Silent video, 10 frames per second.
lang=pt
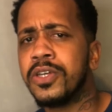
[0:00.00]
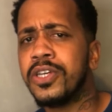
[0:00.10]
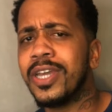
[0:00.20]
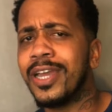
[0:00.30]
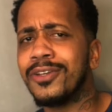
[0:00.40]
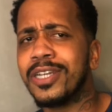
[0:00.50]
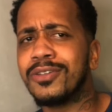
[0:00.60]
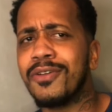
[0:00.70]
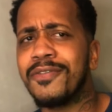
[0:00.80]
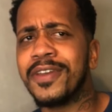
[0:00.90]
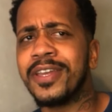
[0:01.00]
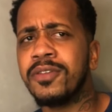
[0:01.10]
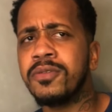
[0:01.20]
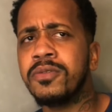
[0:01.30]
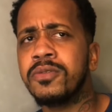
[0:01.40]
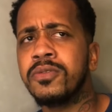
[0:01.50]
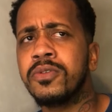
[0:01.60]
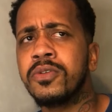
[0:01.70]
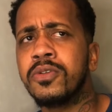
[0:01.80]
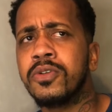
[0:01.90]
E aí eu já tô vendo,
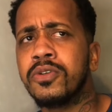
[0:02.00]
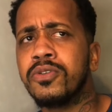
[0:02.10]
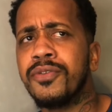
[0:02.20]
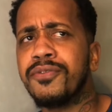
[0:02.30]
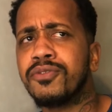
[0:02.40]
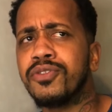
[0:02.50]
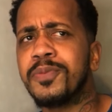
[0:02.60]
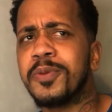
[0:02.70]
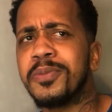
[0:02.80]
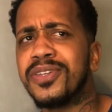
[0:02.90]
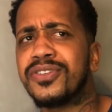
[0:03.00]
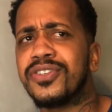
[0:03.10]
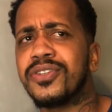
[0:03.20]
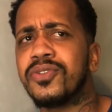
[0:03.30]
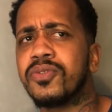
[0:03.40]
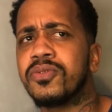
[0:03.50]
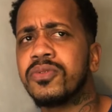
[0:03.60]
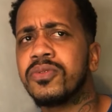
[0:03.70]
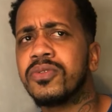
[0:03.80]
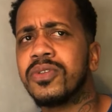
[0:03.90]
no futuro prometido,
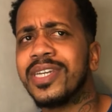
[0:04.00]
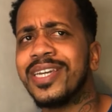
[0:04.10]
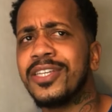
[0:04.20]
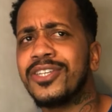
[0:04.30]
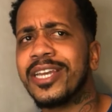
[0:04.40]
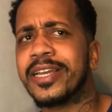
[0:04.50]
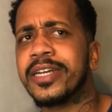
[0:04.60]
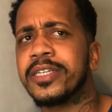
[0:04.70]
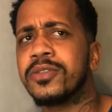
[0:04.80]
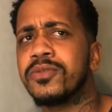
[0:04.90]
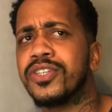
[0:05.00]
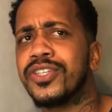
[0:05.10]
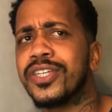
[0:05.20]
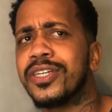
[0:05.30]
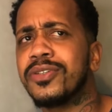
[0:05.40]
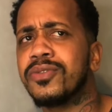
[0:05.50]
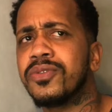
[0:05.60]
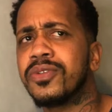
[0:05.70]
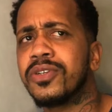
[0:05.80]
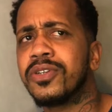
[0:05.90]
ele chegando e dando
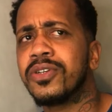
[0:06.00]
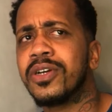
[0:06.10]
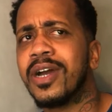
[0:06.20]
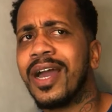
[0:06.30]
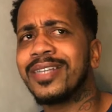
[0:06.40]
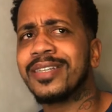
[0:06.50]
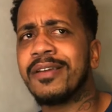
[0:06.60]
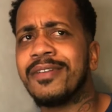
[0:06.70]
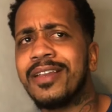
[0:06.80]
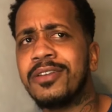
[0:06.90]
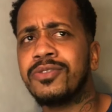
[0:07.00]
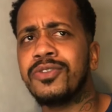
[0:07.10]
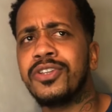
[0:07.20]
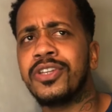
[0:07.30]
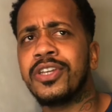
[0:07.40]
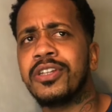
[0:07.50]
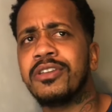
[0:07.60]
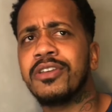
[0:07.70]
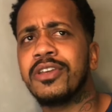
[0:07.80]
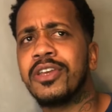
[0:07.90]
as revelações dele.
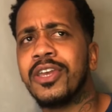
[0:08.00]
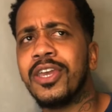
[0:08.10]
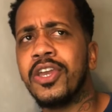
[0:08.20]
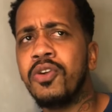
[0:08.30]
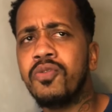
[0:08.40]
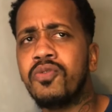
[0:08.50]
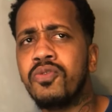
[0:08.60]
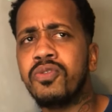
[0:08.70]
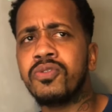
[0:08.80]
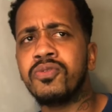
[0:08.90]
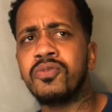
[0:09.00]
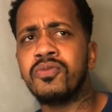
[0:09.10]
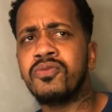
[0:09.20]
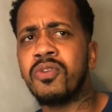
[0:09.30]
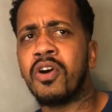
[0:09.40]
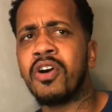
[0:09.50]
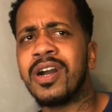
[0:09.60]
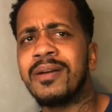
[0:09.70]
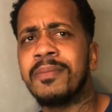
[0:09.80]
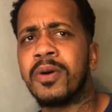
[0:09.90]
Eu curto um
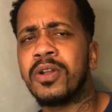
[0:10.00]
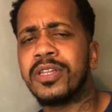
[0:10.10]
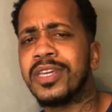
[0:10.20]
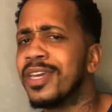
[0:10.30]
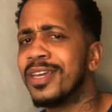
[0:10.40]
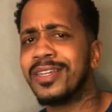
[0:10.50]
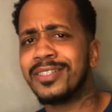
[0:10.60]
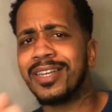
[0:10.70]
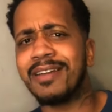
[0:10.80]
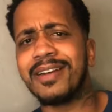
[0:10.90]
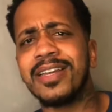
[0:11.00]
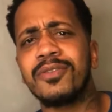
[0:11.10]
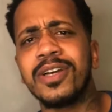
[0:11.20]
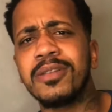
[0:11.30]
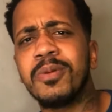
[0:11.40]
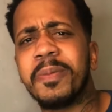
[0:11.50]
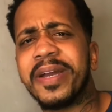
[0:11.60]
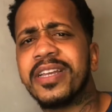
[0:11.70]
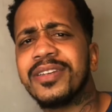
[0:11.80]
rocambole. Você quer valer quanto, meu pai?